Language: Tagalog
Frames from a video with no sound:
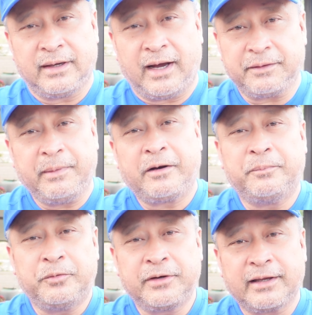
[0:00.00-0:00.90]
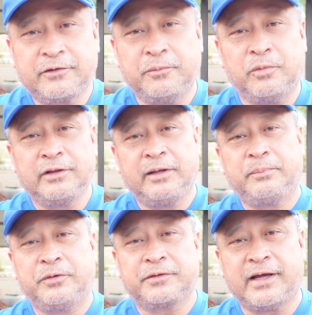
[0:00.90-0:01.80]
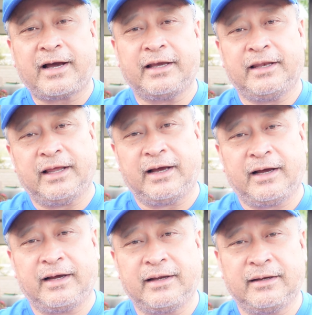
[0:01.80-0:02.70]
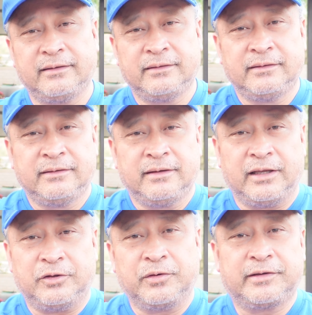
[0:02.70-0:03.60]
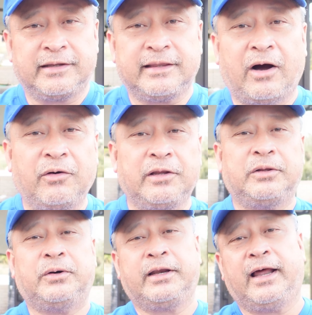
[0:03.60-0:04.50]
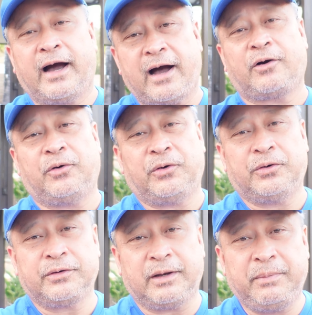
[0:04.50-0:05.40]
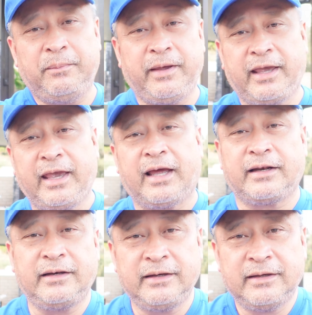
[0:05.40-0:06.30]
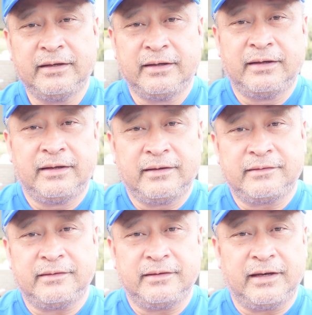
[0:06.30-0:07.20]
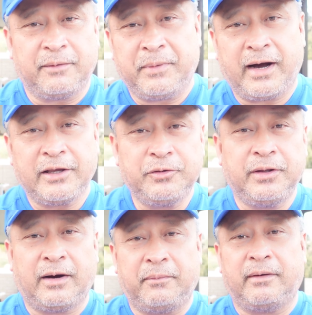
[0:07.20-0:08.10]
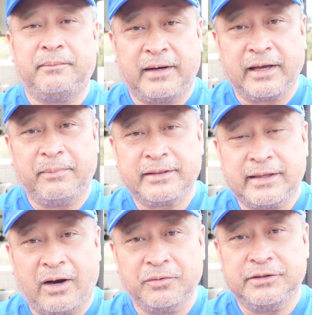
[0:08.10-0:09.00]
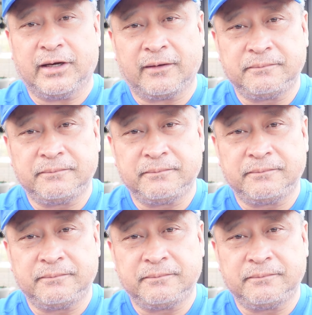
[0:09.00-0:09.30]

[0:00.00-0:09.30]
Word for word: At meron pong nagsumbong din po sa akin na itong isang taong ito ay nangako na bibigyan ng mga ayuda ang mga ibang tao dyan.